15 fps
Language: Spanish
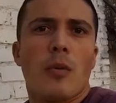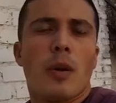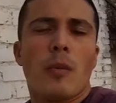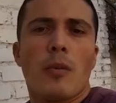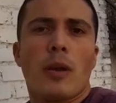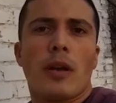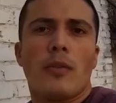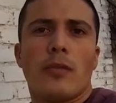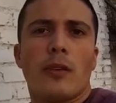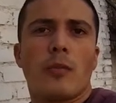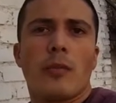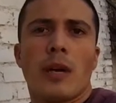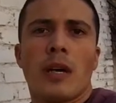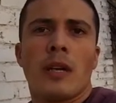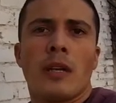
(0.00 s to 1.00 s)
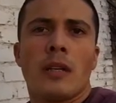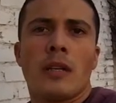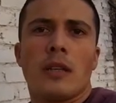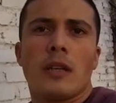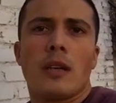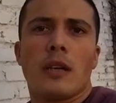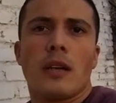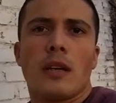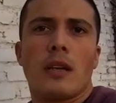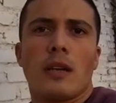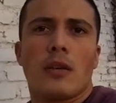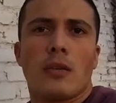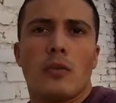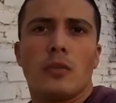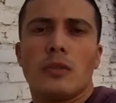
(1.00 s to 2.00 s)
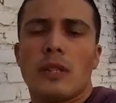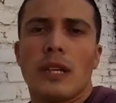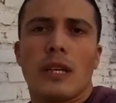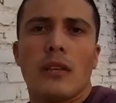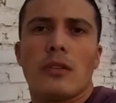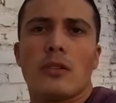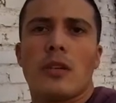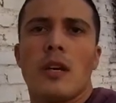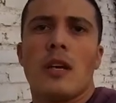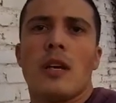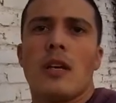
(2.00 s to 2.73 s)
vemos la forma de juntarnos